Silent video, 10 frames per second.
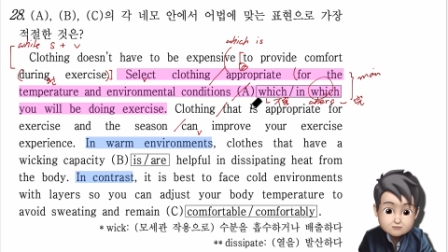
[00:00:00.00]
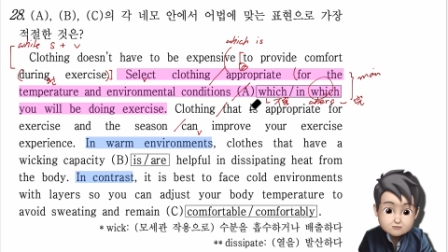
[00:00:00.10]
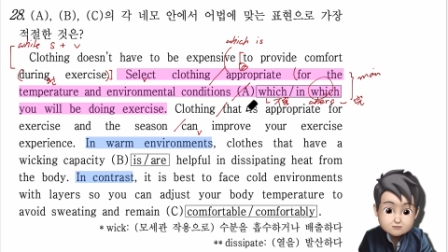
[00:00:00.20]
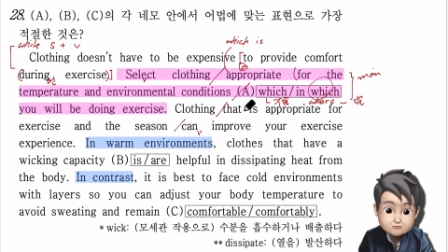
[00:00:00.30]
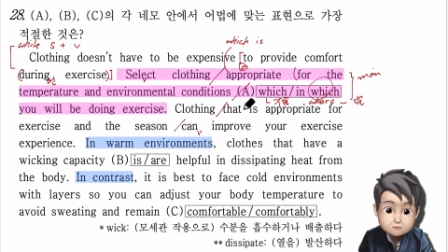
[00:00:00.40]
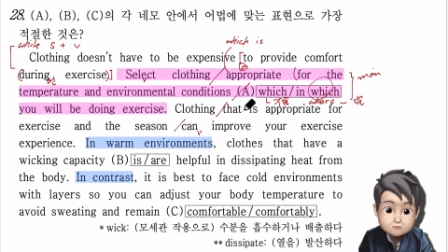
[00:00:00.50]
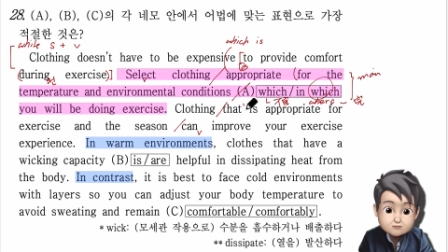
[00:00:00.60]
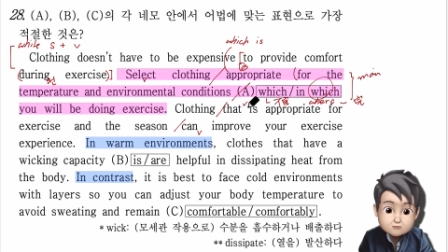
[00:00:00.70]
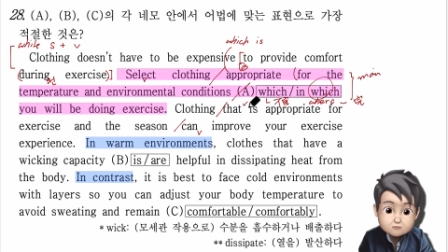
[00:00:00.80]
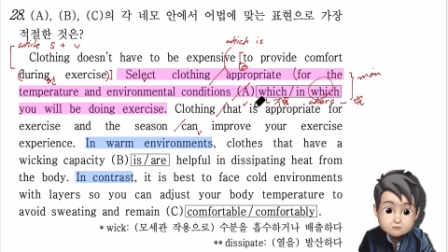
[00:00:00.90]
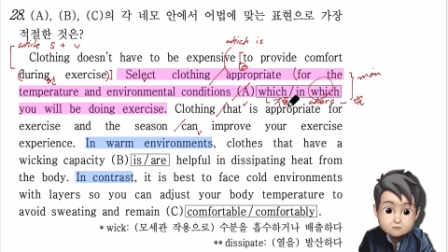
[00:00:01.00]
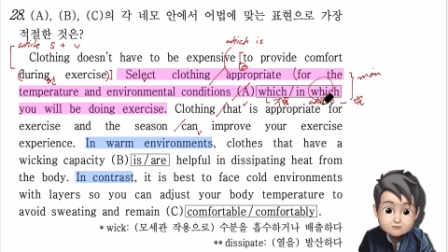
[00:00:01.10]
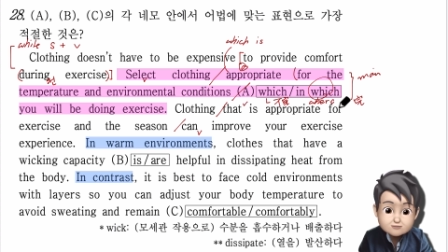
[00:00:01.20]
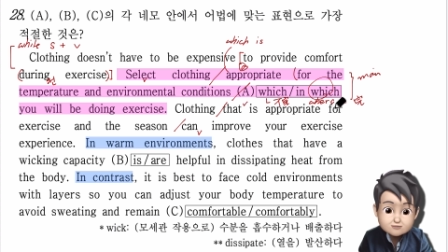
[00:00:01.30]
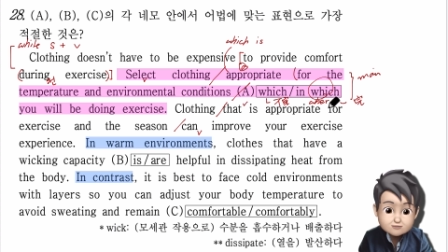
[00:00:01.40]
그래서 옷은 어떤
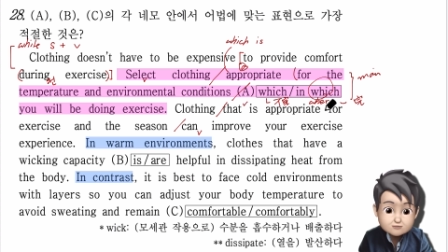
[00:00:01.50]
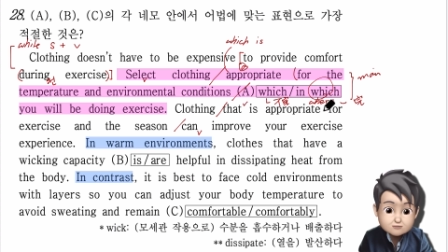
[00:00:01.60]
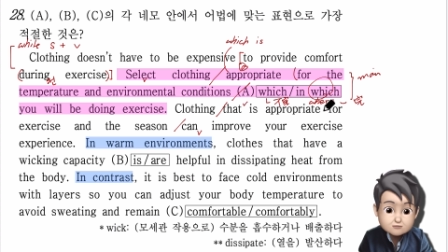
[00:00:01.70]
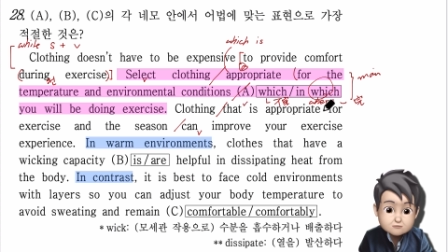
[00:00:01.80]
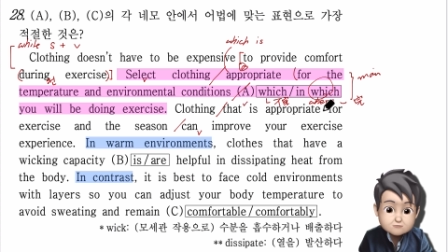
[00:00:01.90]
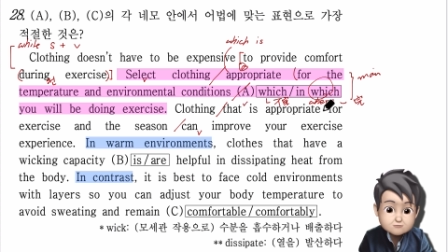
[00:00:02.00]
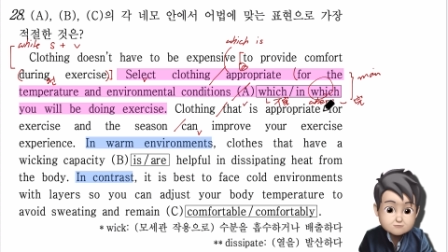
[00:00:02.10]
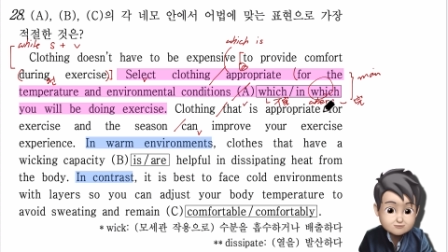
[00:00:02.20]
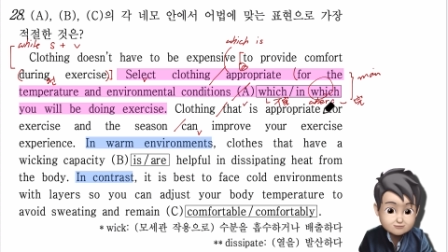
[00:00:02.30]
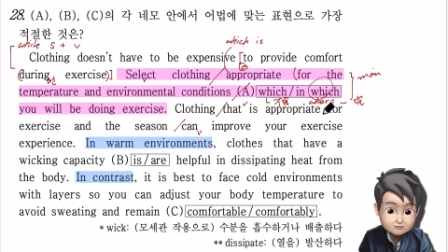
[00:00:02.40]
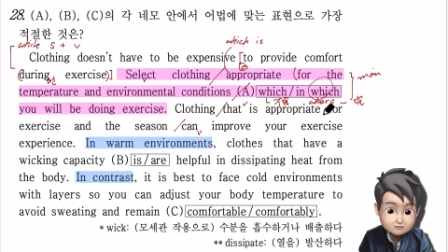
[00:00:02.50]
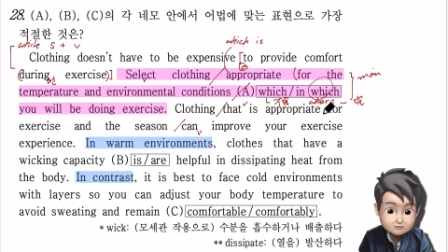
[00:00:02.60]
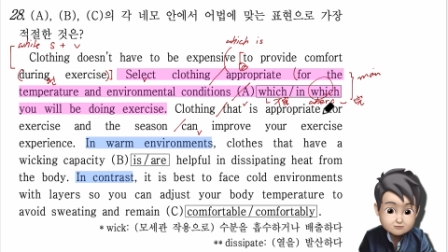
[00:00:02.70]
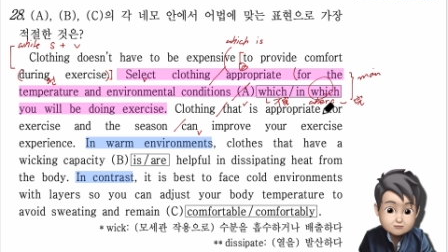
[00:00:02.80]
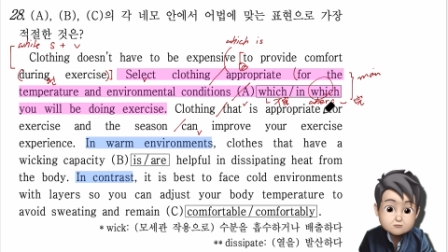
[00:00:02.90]
옷이냐? appropriate.
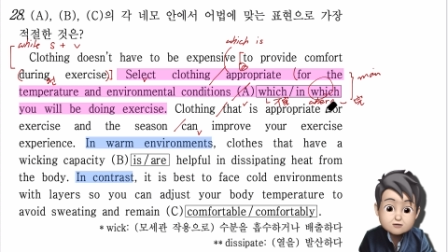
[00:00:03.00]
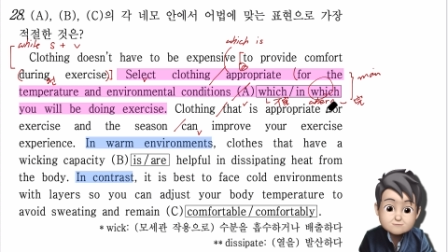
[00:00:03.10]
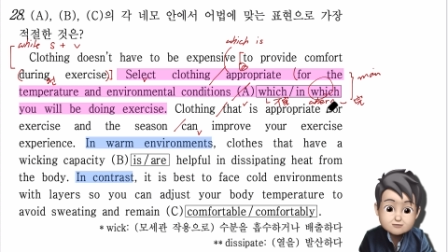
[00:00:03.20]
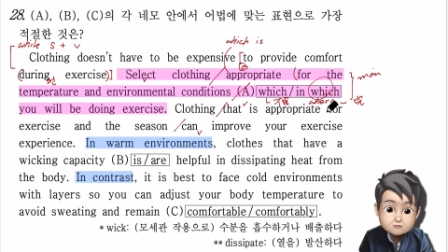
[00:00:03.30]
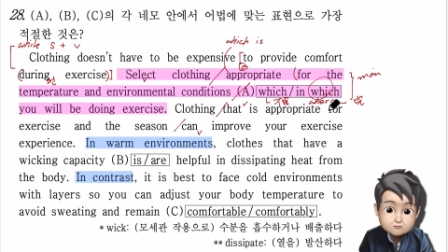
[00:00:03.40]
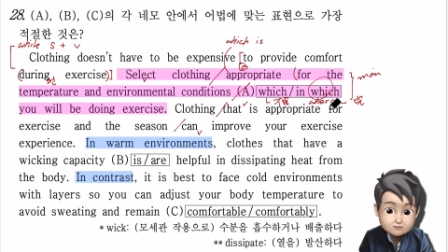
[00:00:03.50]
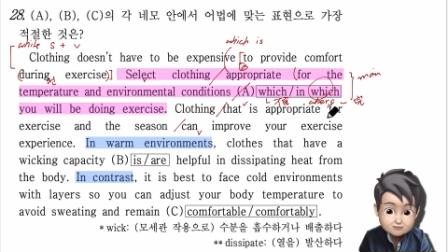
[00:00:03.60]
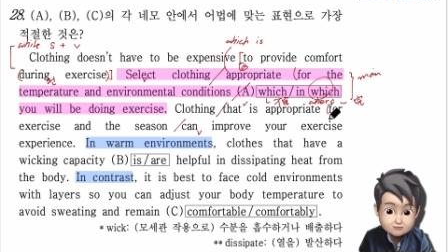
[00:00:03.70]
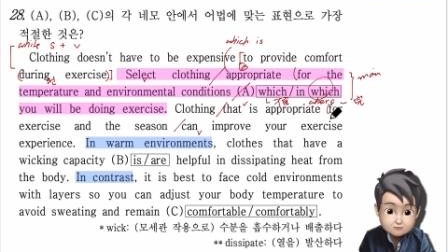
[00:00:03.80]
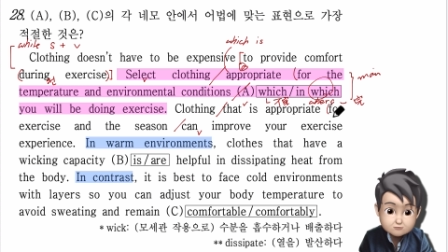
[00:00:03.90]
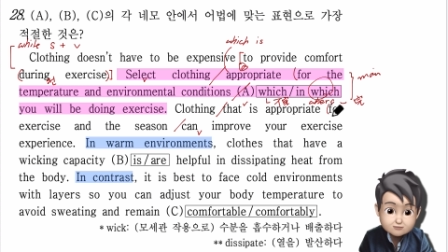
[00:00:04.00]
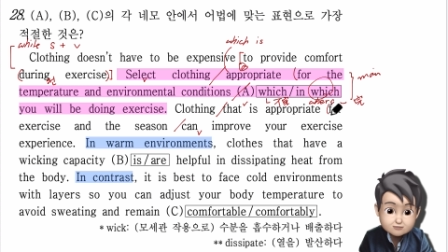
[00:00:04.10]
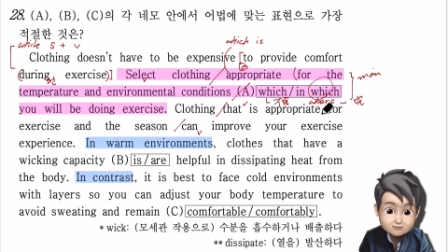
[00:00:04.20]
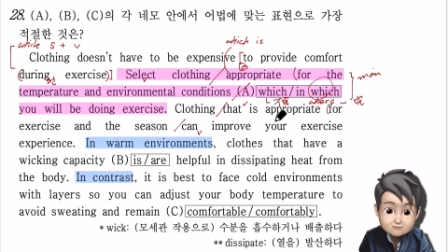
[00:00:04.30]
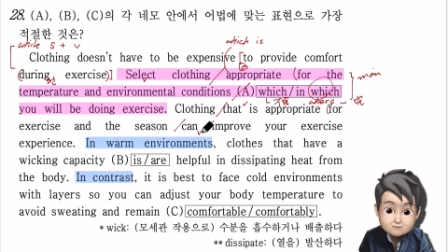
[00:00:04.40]
적합한 옷이래. 어디에?